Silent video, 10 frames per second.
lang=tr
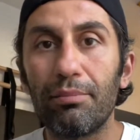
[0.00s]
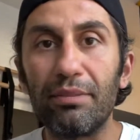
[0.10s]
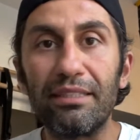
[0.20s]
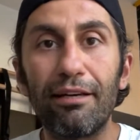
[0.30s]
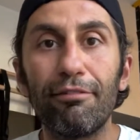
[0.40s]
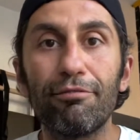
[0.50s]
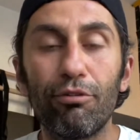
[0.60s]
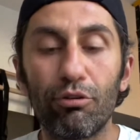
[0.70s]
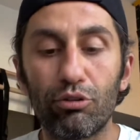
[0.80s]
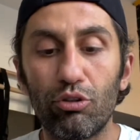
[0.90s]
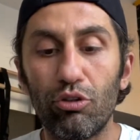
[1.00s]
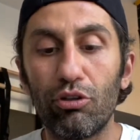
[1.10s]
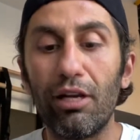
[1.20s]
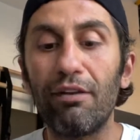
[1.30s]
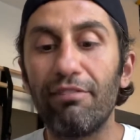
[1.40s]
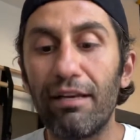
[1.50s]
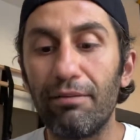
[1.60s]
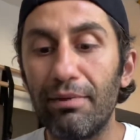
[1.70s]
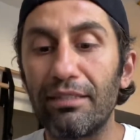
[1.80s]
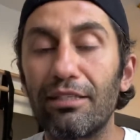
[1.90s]
bize fonksiyonel
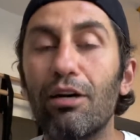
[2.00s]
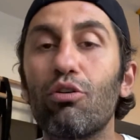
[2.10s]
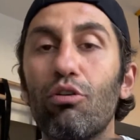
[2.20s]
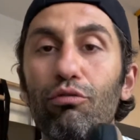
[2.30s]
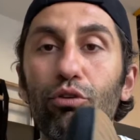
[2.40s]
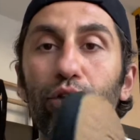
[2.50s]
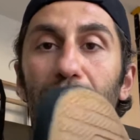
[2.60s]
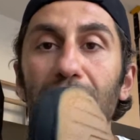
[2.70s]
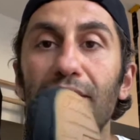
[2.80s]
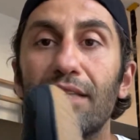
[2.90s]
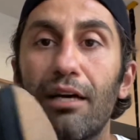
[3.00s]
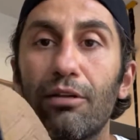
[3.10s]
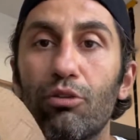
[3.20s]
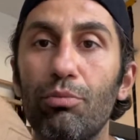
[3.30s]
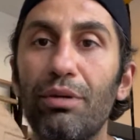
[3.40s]
ve biraz daha konfor alanı sağlıyor.